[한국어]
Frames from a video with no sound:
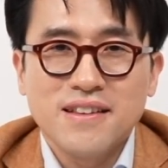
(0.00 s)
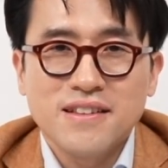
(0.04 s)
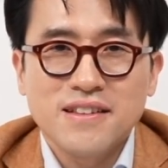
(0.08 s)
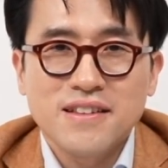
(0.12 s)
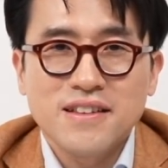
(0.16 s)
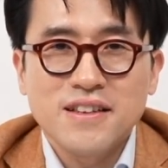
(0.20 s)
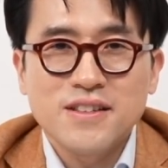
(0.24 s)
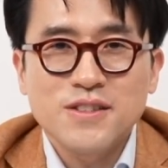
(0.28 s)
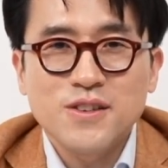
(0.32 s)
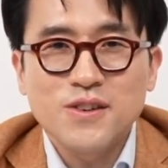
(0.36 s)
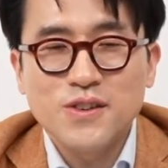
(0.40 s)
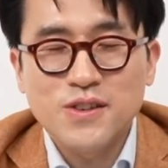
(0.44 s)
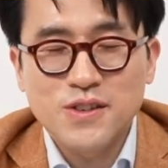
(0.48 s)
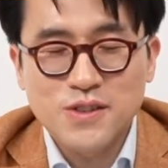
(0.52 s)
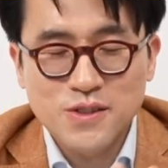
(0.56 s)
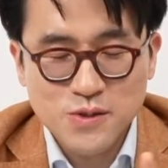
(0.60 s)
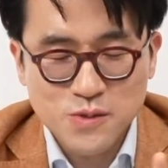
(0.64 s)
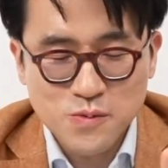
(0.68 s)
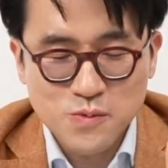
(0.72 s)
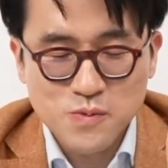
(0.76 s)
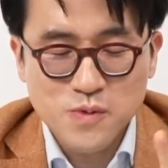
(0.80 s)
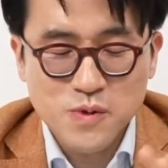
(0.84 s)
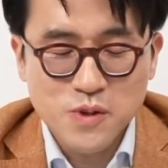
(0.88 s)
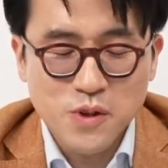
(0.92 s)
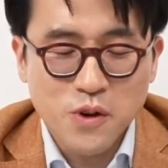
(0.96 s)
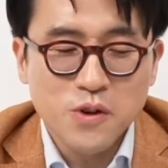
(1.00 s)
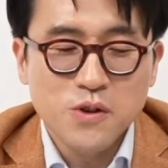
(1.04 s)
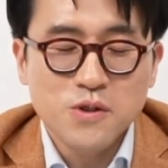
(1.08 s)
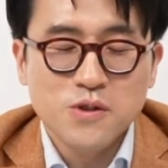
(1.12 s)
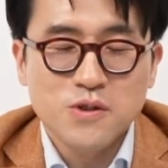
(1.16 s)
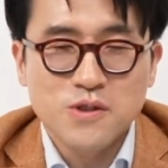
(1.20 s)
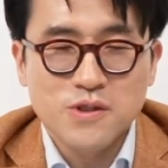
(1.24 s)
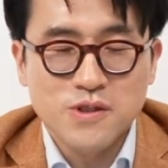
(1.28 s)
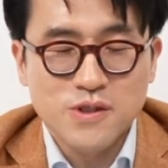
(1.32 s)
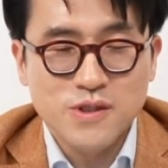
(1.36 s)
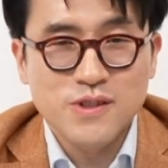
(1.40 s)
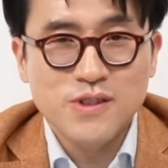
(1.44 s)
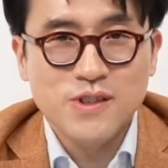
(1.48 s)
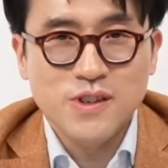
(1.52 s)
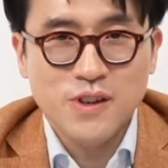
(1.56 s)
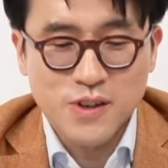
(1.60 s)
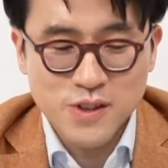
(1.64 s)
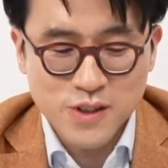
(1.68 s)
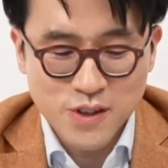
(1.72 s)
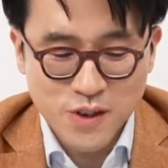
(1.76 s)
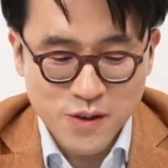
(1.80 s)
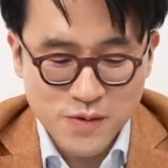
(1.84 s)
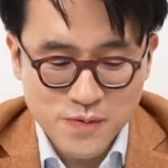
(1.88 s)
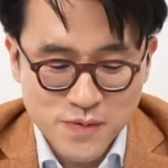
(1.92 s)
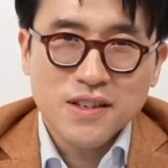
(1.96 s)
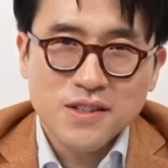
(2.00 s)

그래서 좀 여유를 드는 거죠.